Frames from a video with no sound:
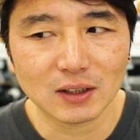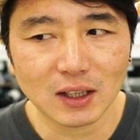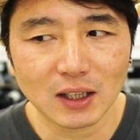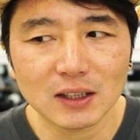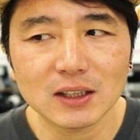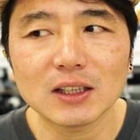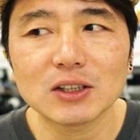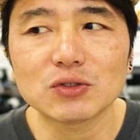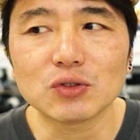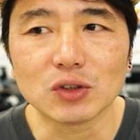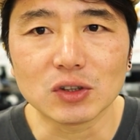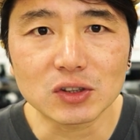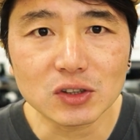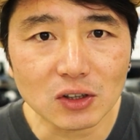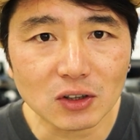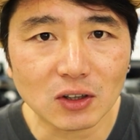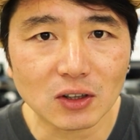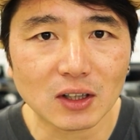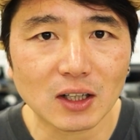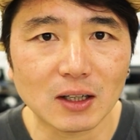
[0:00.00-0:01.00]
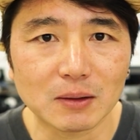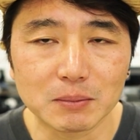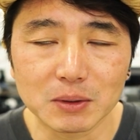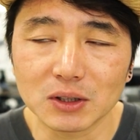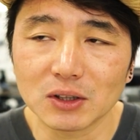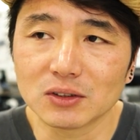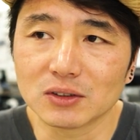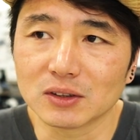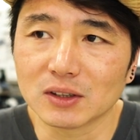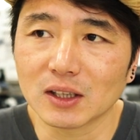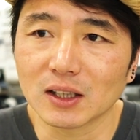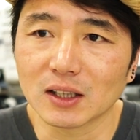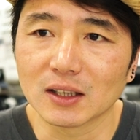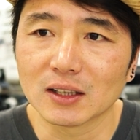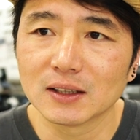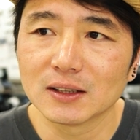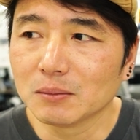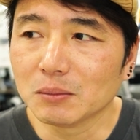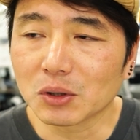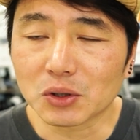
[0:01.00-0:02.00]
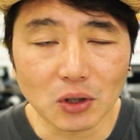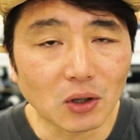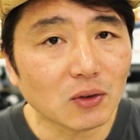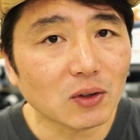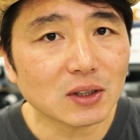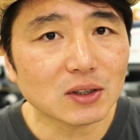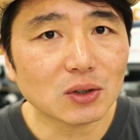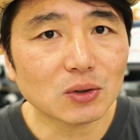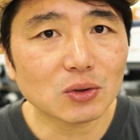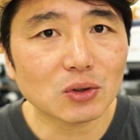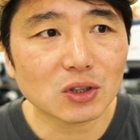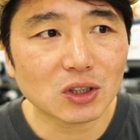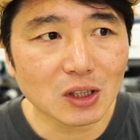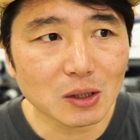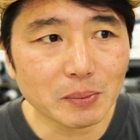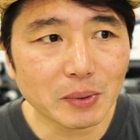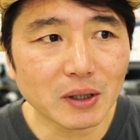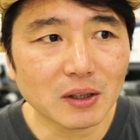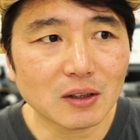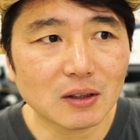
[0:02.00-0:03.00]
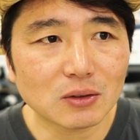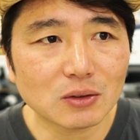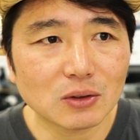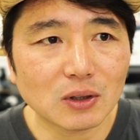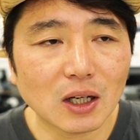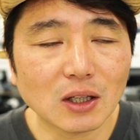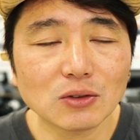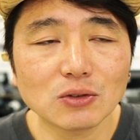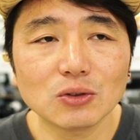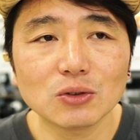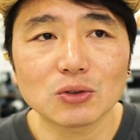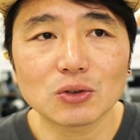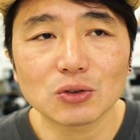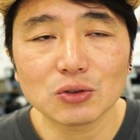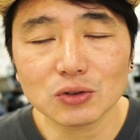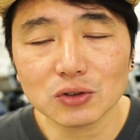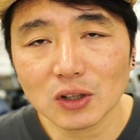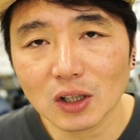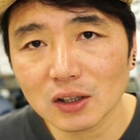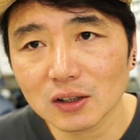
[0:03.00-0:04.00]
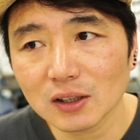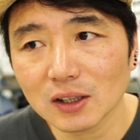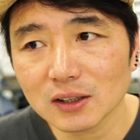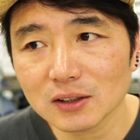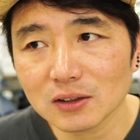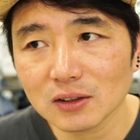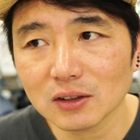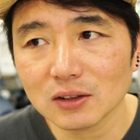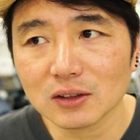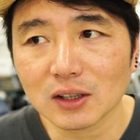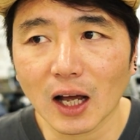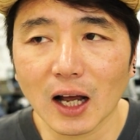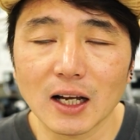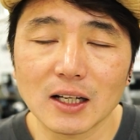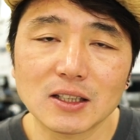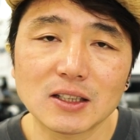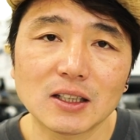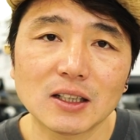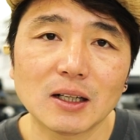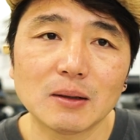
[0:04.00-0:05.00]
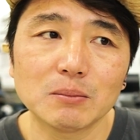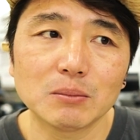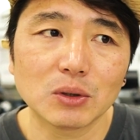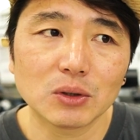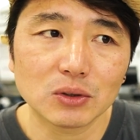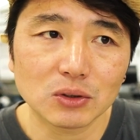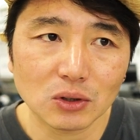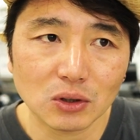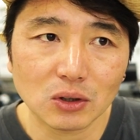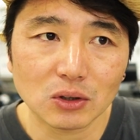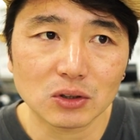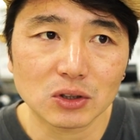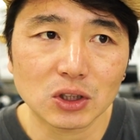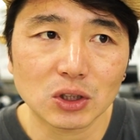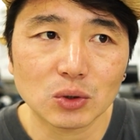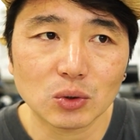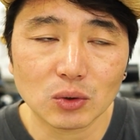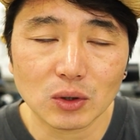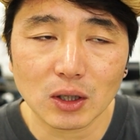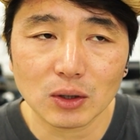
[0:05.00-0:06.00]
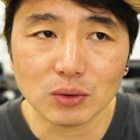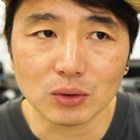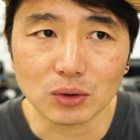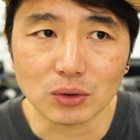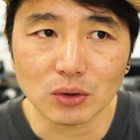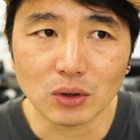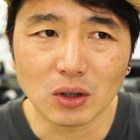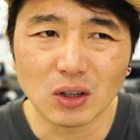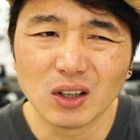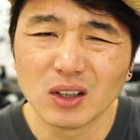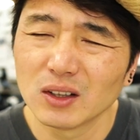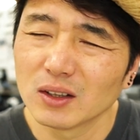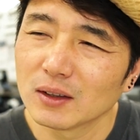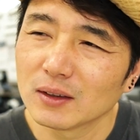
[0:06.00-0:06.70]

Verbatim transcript: 해낼 수 있을 거라 믿었는데 뭐 결과적으로 실패를 하고 한국으로 후퇴를 해서 다시 한 번 더 시도를 하고 있고요.